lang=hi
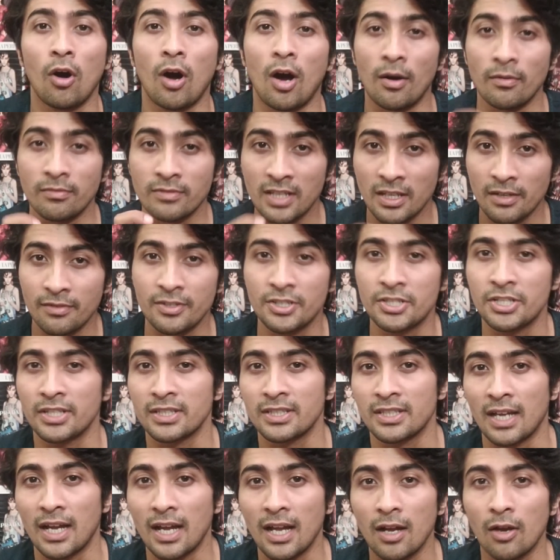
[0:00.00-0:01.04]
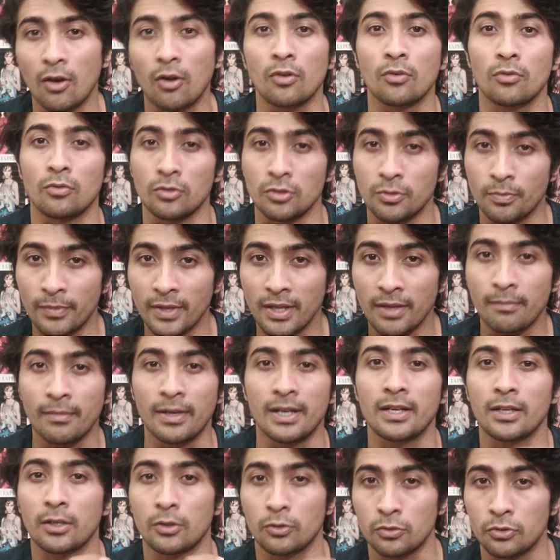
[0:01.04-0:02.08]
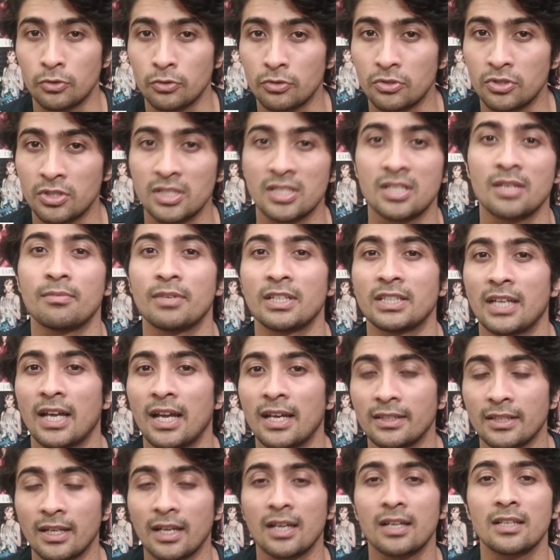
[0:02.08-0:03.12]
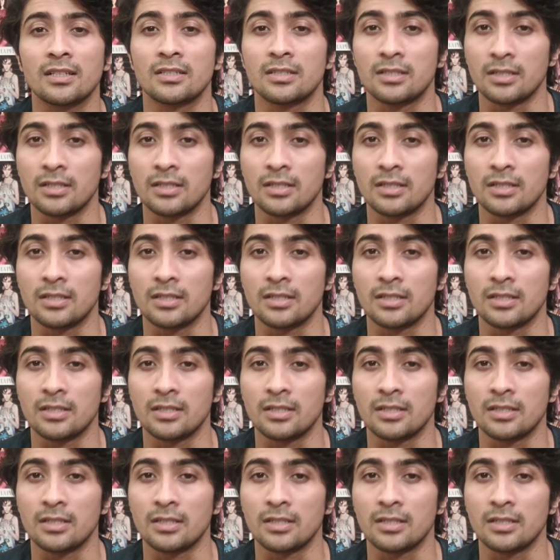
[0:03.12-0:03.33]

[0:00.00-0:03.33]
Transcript: ऑब्जर्वेशन था और उसमें मैंने कुछ कुछ चीज़ें बताया था